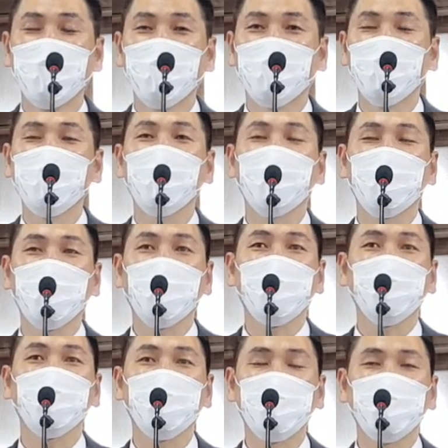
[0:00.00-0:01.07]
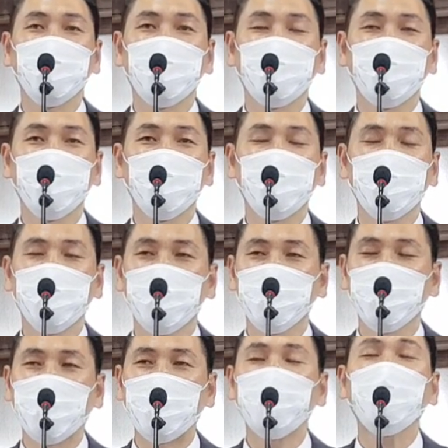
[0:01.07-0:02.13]
그런데 그렇게 얘기해서는 어, 어,
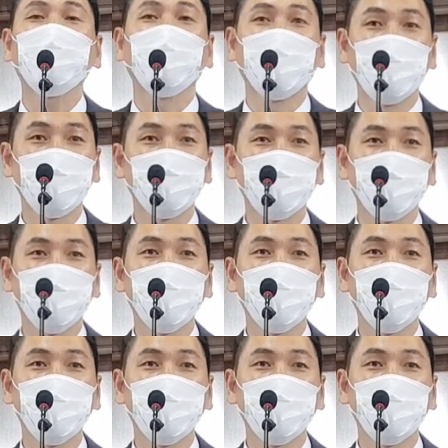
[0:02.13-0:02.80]
좀 깜짝 놀랐어요.